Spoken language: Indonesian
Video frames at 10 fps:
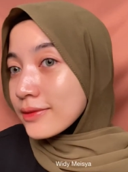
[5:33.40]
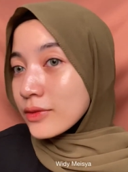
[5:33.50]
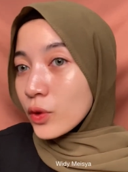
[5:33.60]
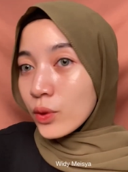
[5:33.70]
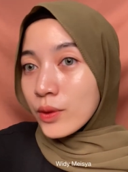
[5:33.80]

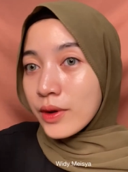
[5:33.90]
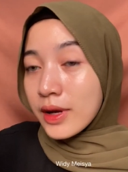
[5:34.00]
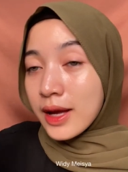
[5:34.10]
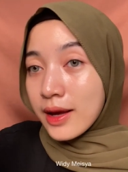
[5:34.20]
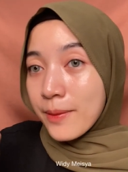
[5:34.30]
Tuh,
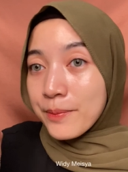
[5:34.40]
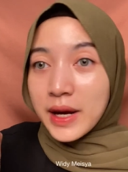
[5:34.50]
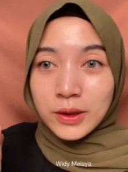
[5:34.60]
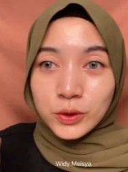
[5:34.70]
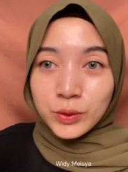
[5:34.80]

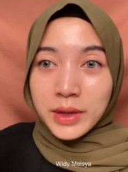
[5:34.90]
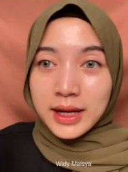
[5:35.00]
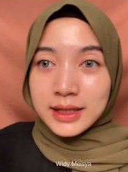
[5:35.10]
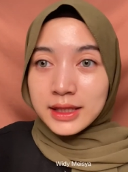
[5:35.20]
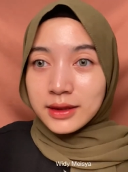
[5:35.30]
bagus
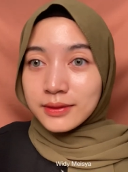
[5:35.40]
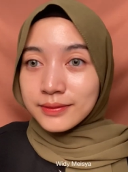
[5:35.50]
banget